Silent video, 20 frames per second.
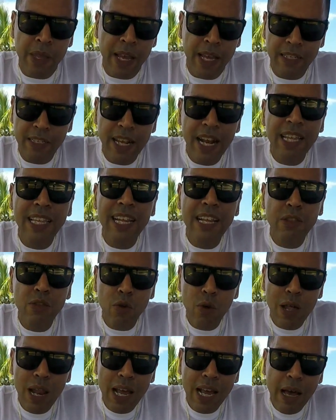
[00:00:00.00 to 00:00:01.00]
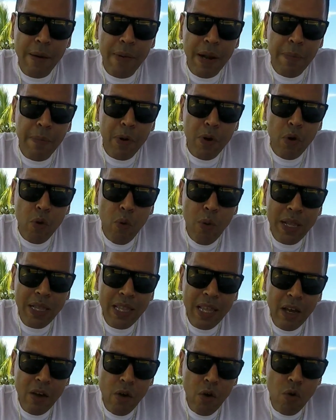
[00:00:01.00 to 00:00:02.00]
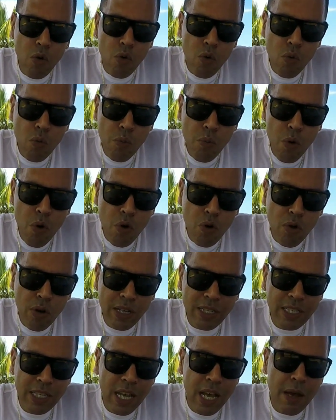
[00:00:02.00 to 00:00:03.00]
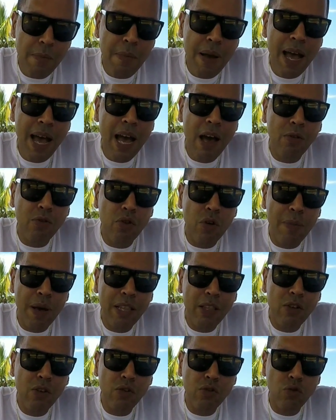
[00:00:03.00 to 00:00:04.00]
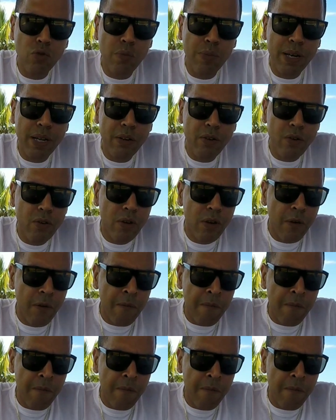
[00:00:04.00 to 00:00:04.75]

Esa la tienen todas las cámaras, pero cuenta con un modo que se llama automático superior.